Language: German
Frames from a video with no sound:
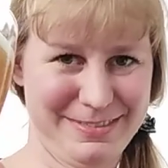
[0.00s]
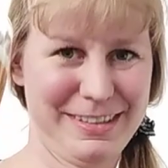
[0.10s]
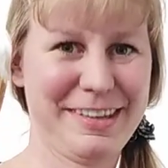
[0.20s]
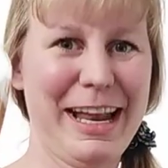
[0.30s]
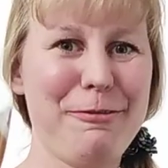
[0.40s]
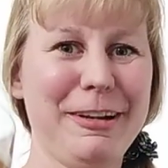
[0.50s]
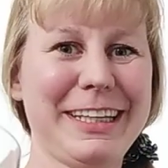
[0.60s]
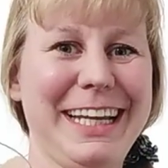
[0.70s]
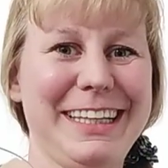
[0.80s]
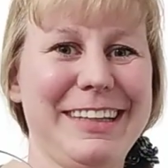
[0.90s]

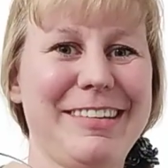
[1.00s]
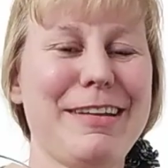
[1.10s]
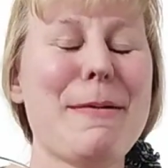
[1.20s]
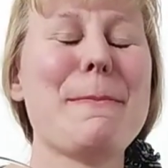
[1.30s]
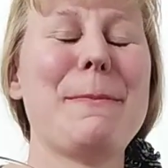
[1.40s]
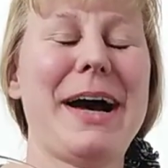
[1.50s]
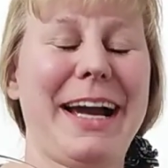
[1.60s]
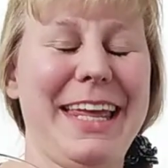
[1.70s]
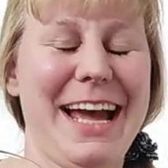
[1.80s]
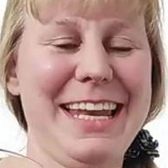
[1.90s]
stellvertretend
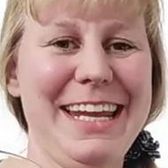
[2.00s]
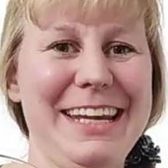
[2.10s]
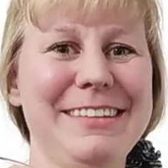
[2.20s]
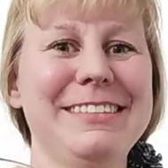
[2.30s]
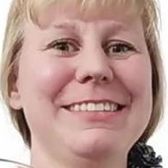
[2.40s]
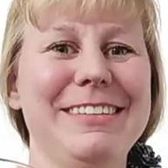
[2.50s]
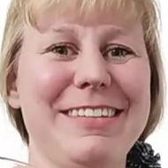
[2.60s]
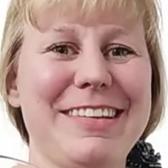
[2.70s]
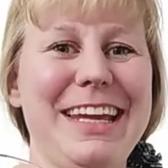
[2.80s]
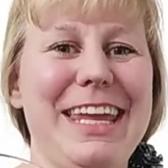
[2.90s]
Marianne,
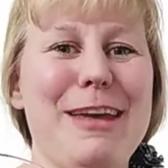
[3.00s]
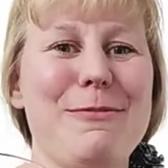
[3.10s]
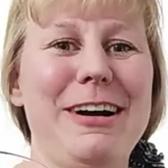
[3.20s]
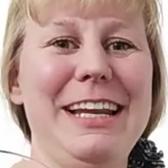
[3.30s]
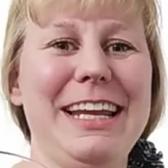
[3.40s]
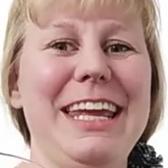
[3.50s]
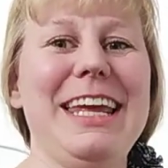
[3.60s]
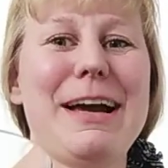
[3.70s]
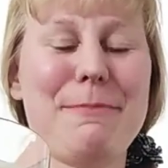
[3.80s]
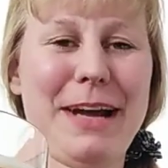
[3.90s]
unser ehemalige
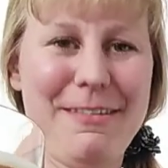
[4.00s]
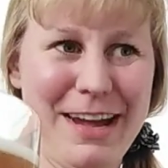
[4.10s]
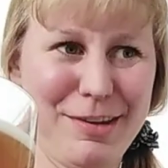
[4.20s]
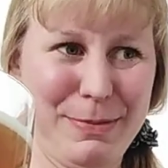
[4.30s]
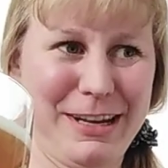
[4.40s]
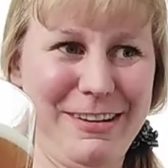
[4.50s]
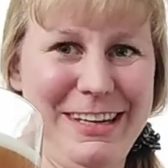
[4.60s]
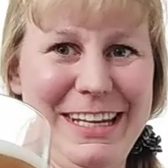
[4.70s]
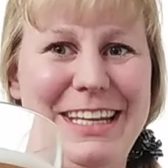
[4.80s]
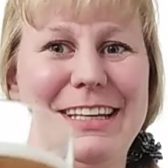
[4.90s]
Herrn brei Herrenbrei
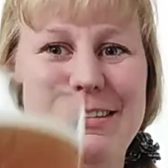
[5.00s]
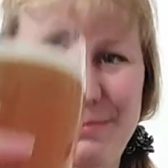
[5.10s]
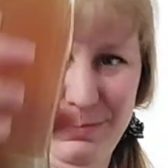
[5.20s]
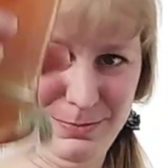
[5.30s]
königin